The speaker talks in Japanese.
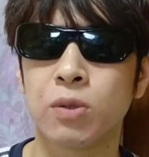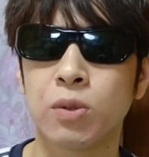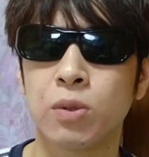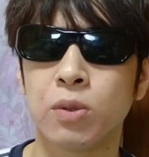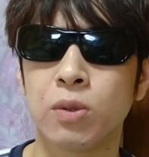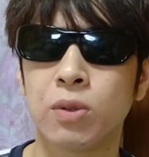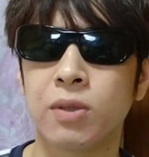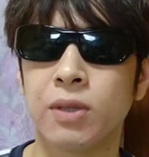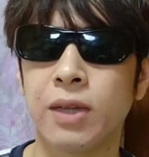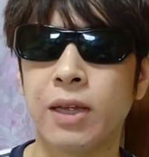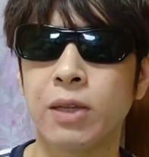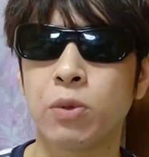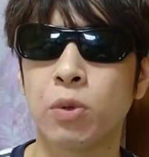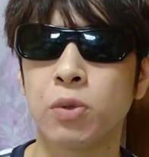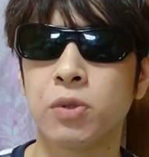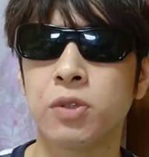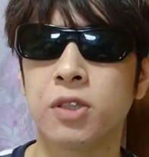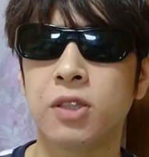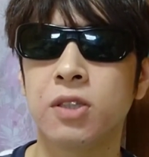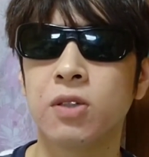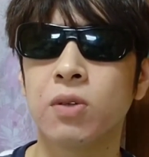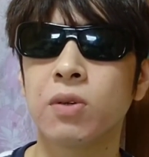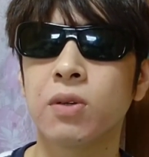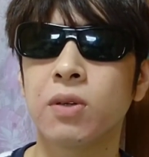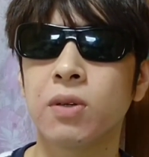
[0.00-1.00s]
ね、どっち
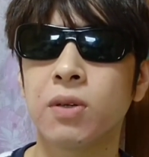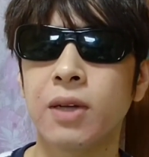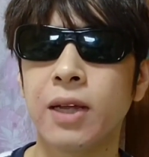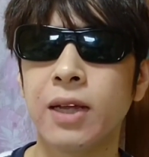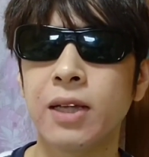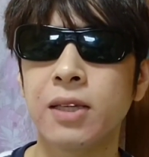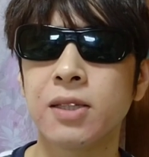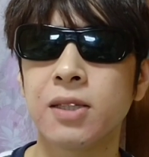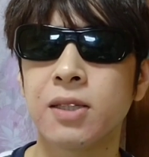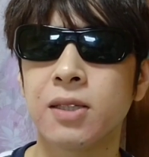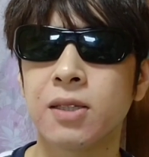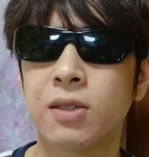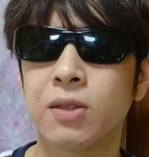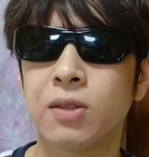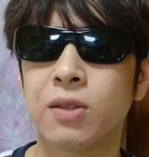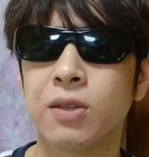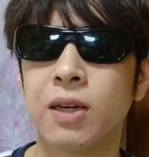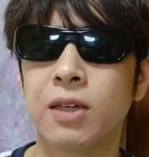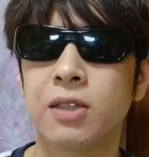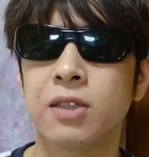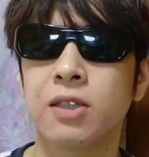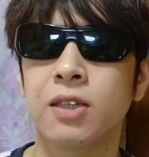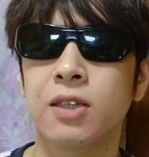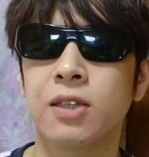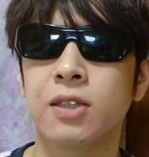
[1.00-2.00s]
のね、暮ら
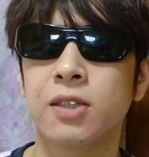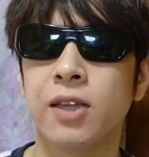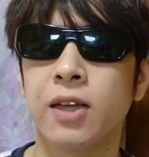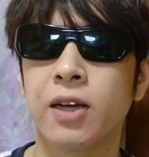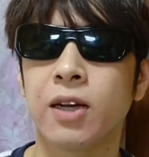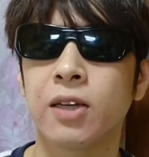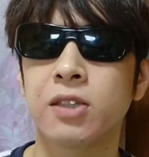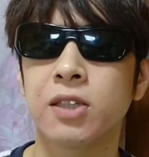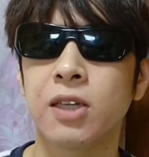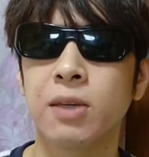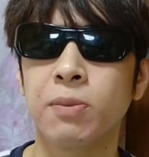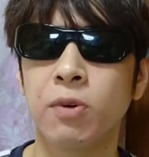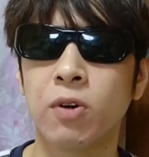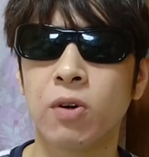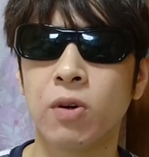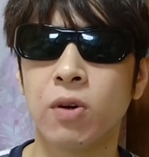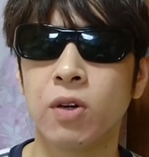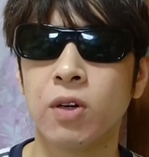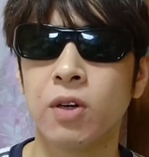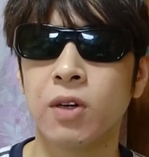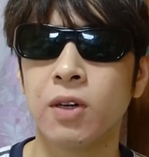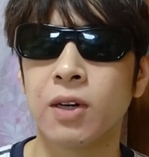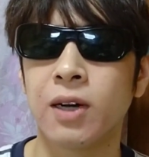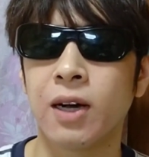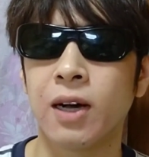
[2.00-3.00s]
し、生活でも、
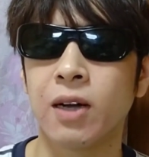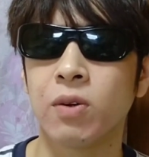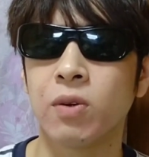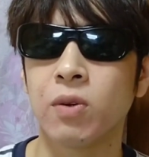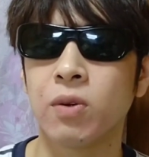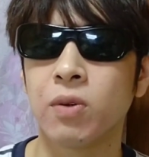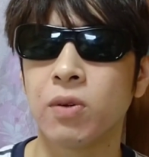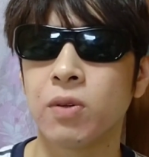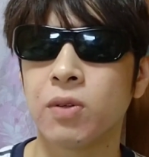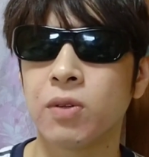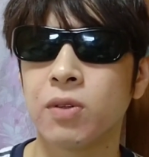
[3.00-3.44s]
あの、